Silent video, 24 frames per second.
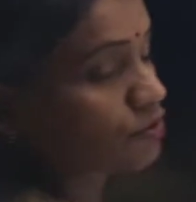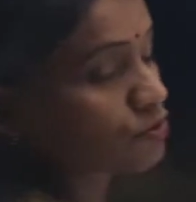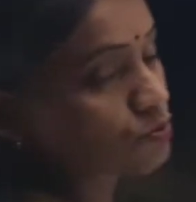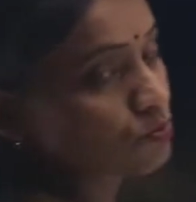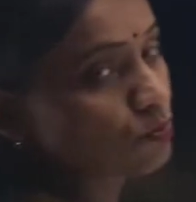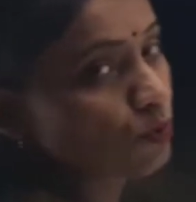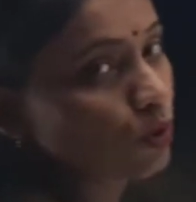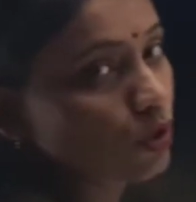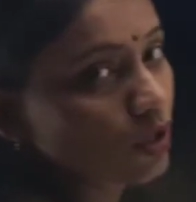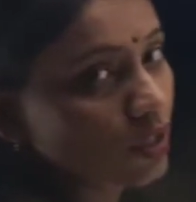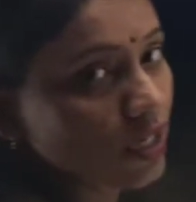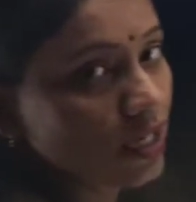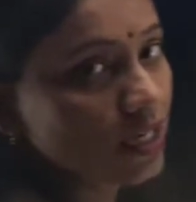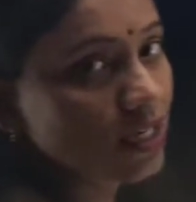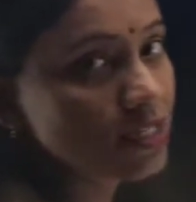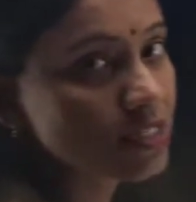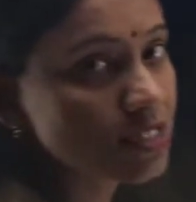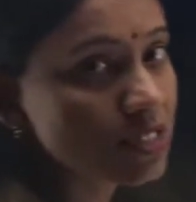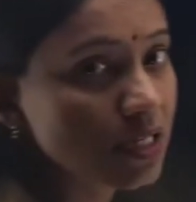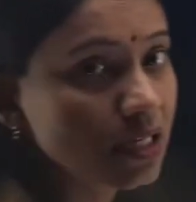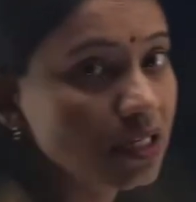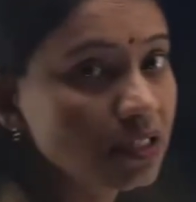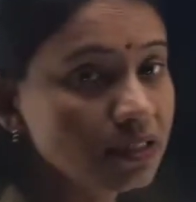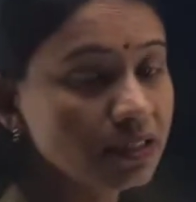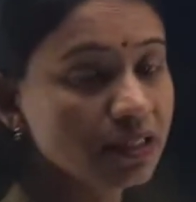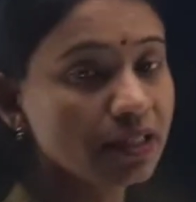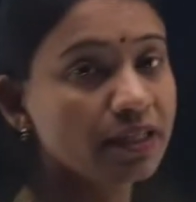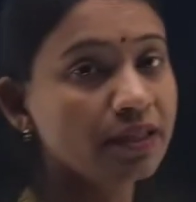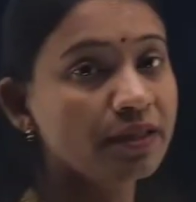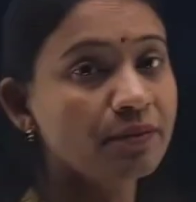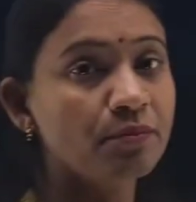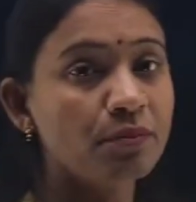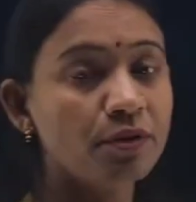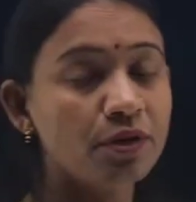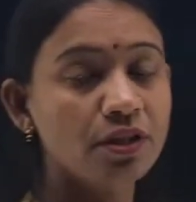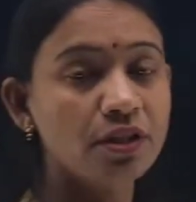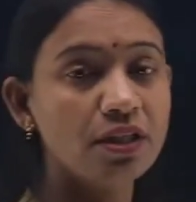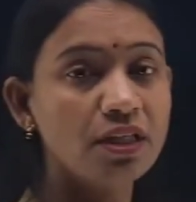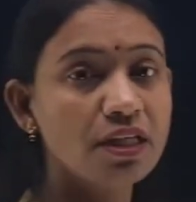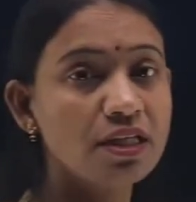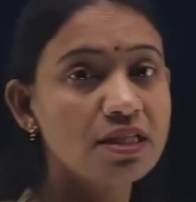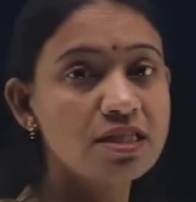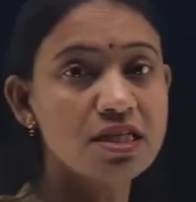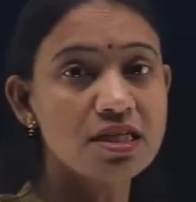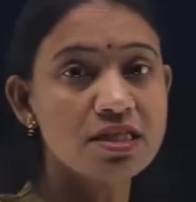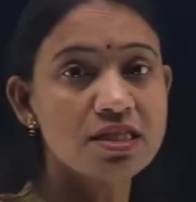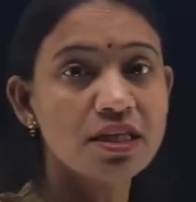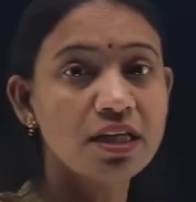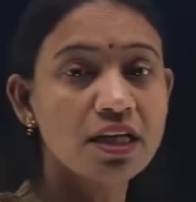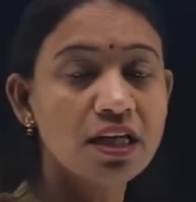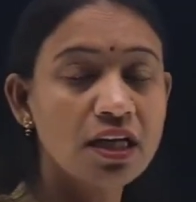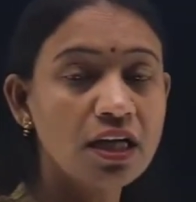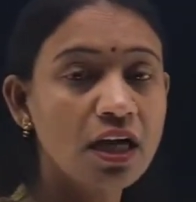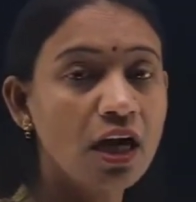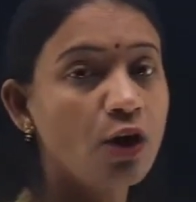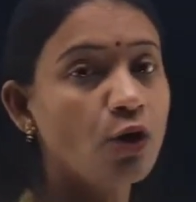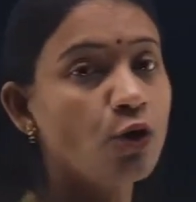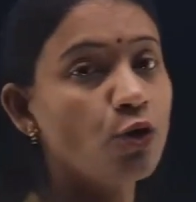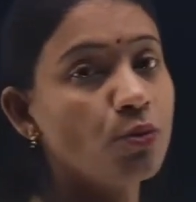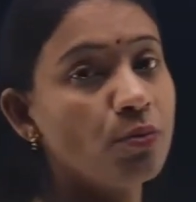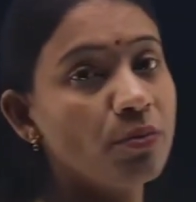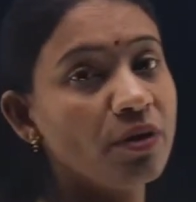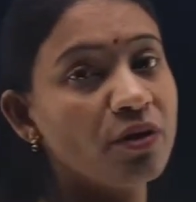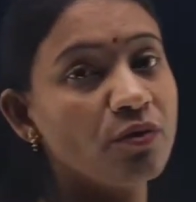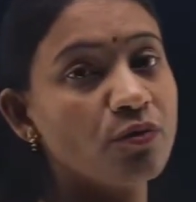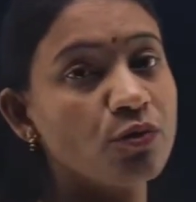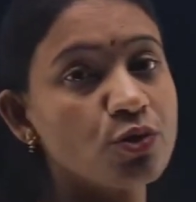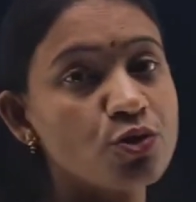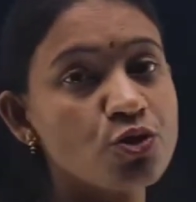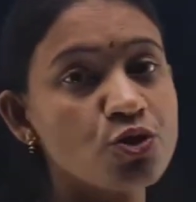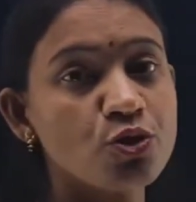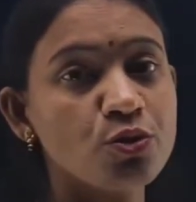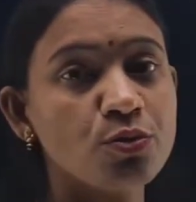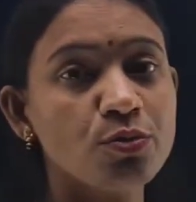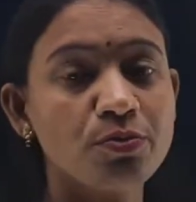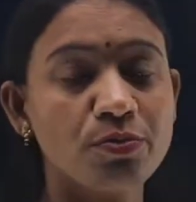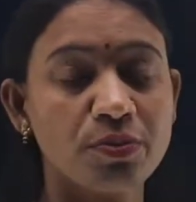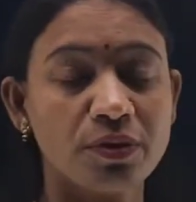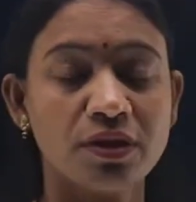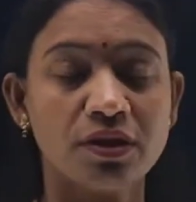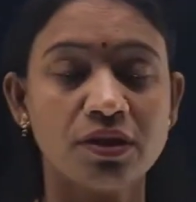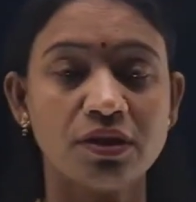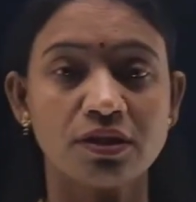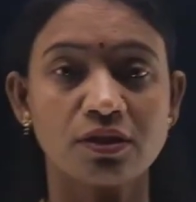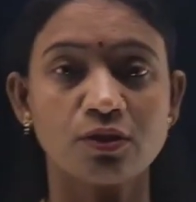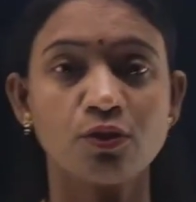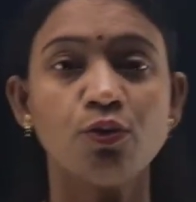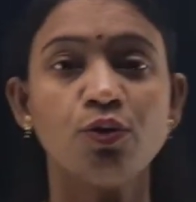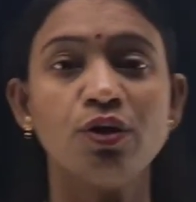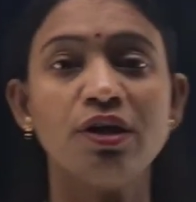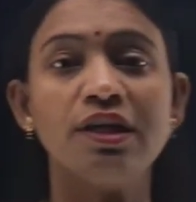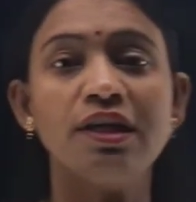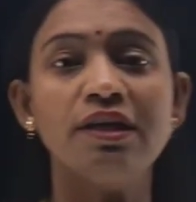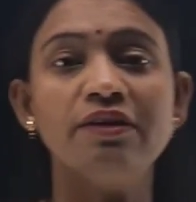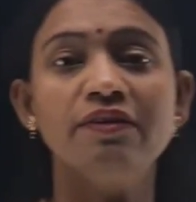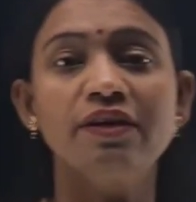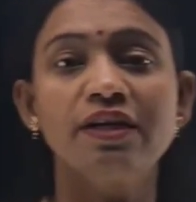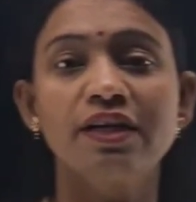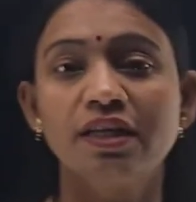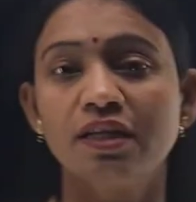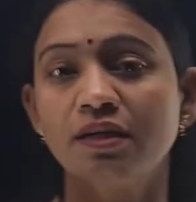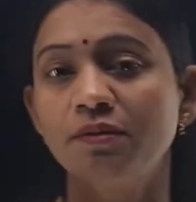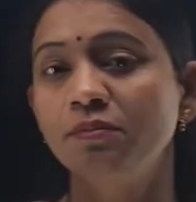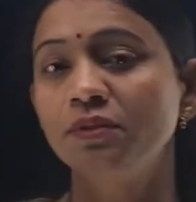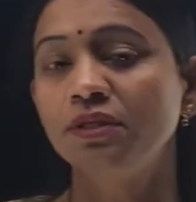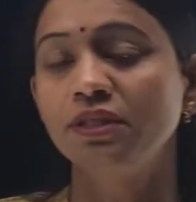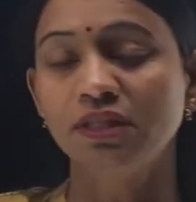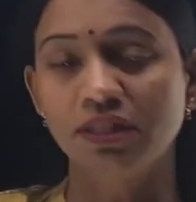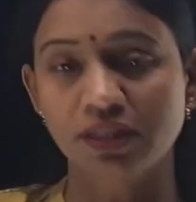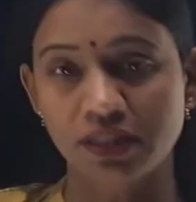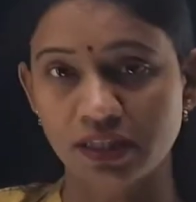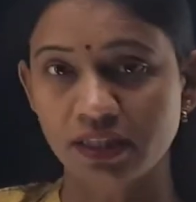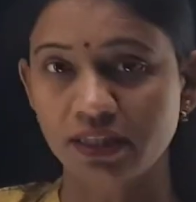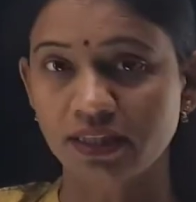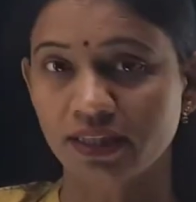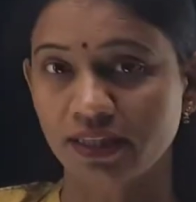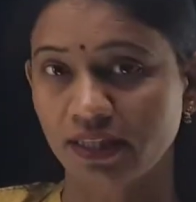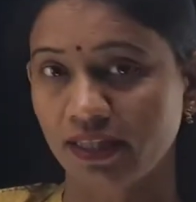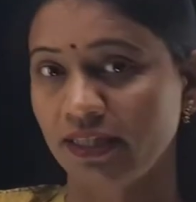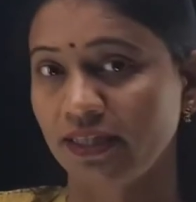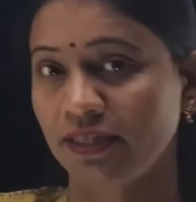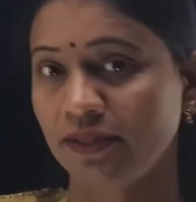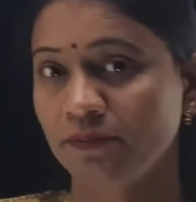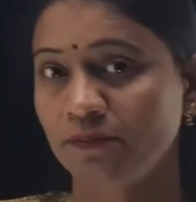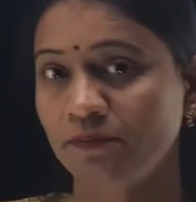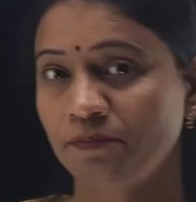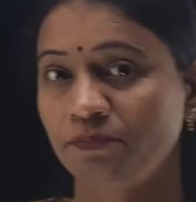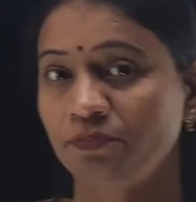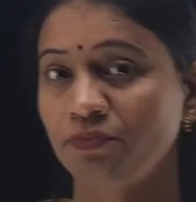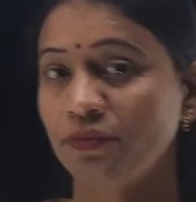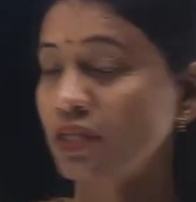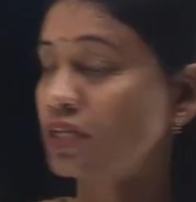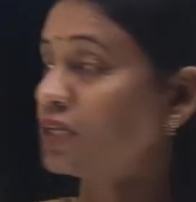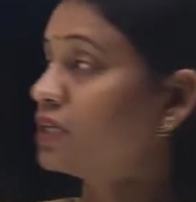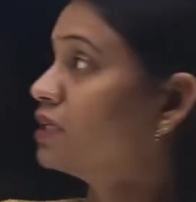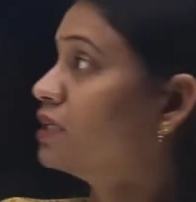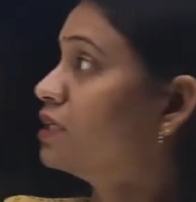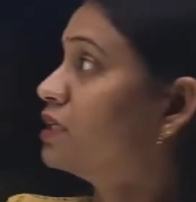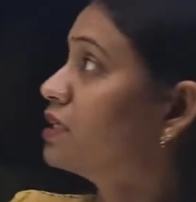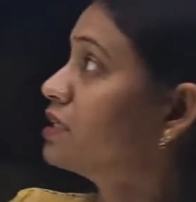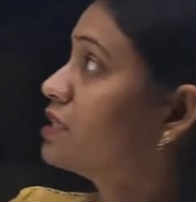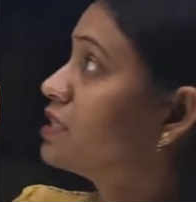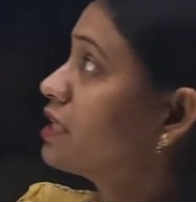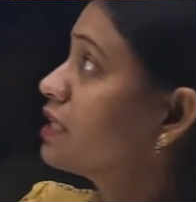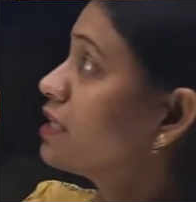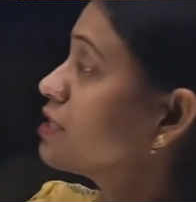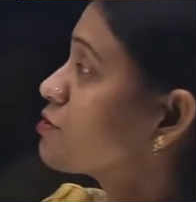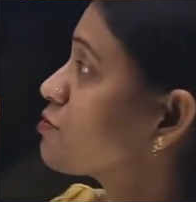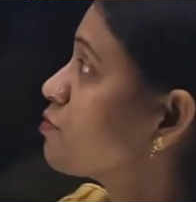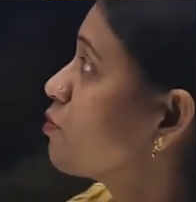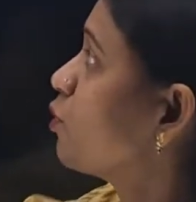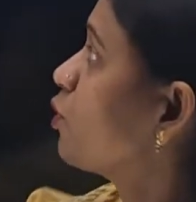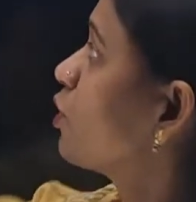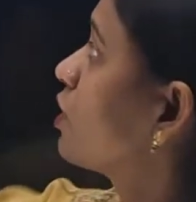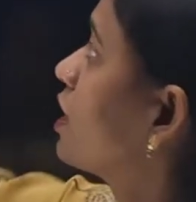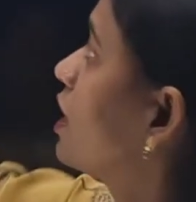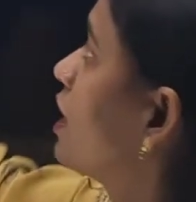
स्मोक कहाँ से आता है बर्निंग जैसे कि गाँव में वो जो uh, कोयले वगैरह बर्न करते हैं ठीक है स्मोक